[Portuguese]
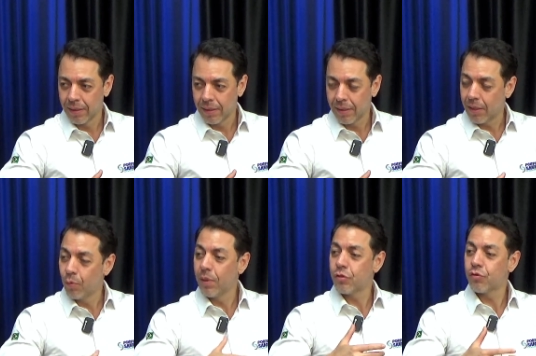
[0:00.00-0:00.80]
E
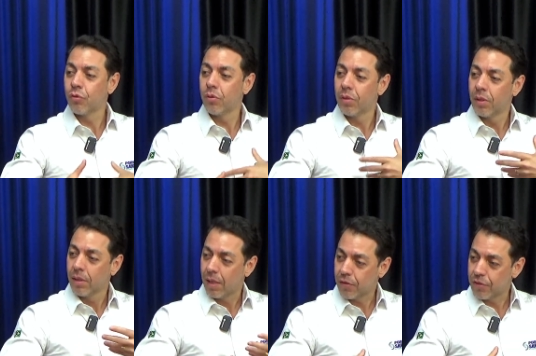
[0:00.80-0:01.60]
com isso,
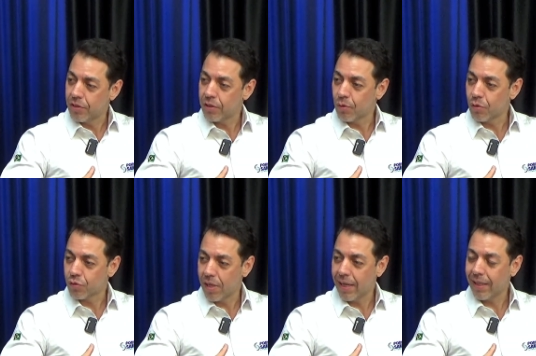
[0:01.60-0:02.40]
a gente
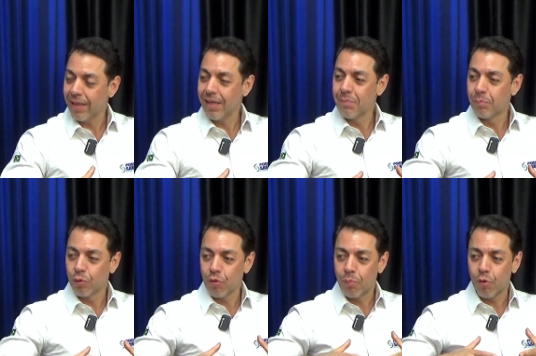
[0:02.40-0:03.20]
consegue
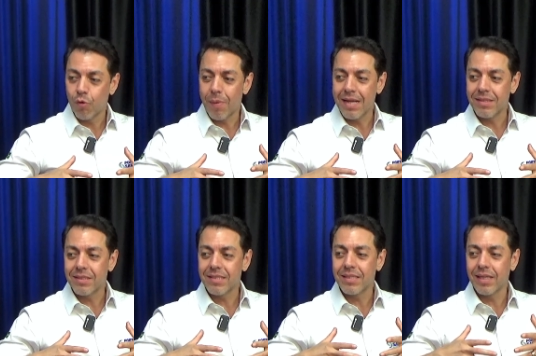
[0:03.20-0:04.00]
impor um pouco mais
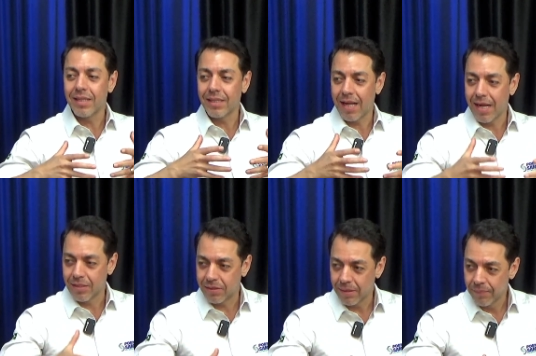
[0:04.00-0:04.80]
de
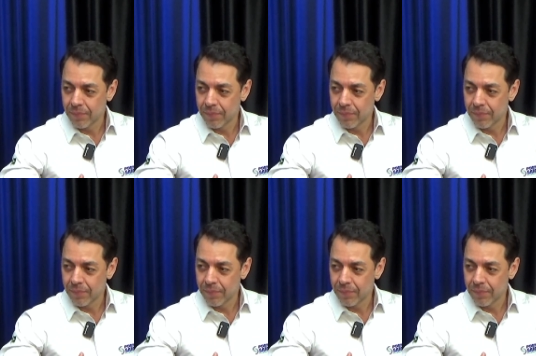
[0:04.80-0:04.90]
celeridade.